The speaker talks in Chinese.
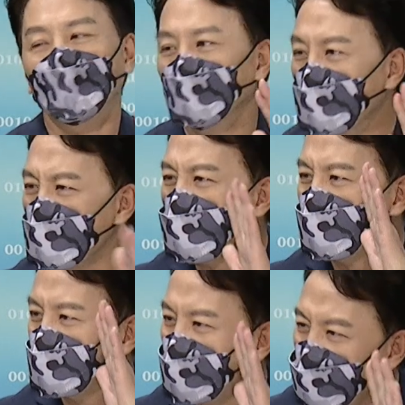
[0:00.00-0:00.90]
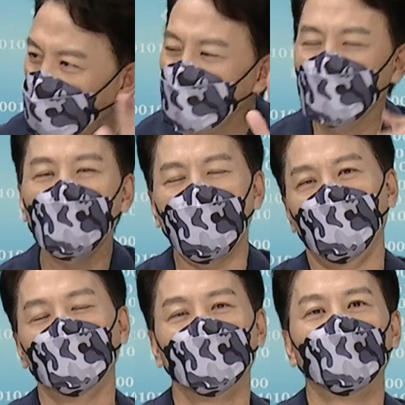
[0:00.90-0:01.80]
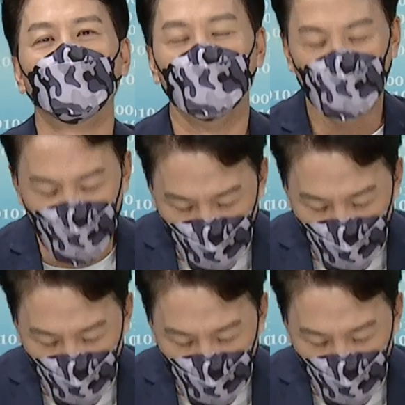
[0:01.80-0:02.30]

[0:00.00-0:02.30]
如果你没有意愿，没有